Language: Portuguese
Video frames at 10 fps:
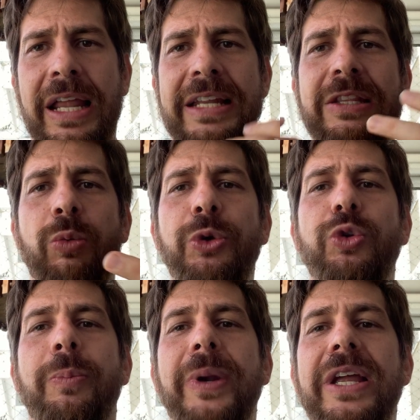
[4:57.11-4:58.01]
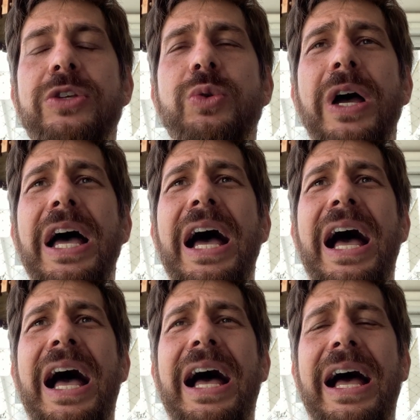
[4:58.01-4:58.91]
Eles estão muito presos
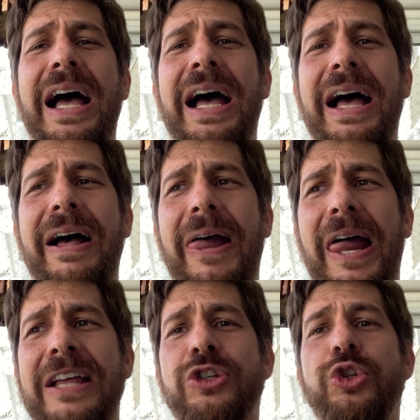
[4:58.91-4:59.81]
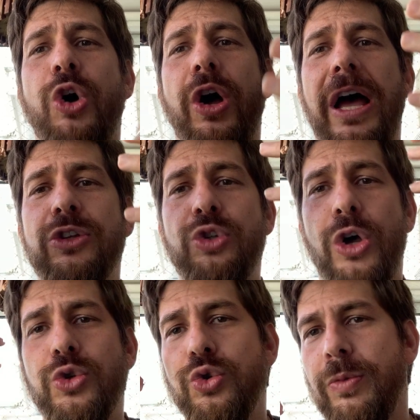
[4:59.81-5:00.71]
a, a, as no, aos
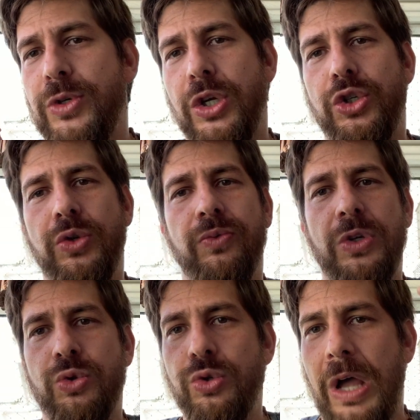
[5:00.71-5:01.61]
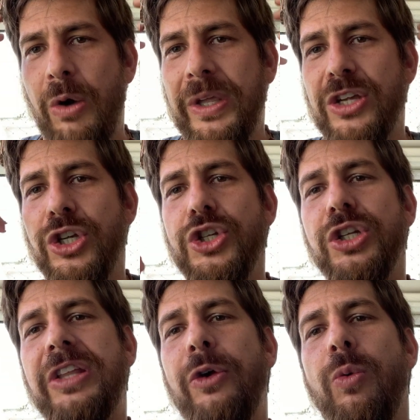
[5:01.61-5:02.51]
nossos objetivos, aos, ao que a
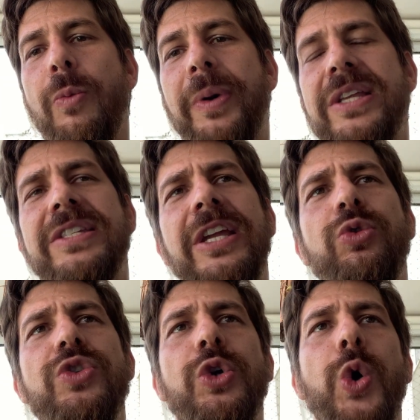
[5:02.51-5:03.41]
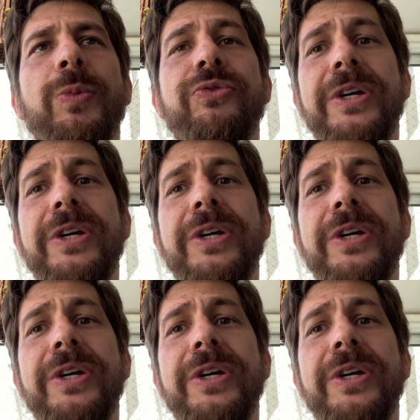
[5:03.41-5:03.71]
gente tem como preceitos e como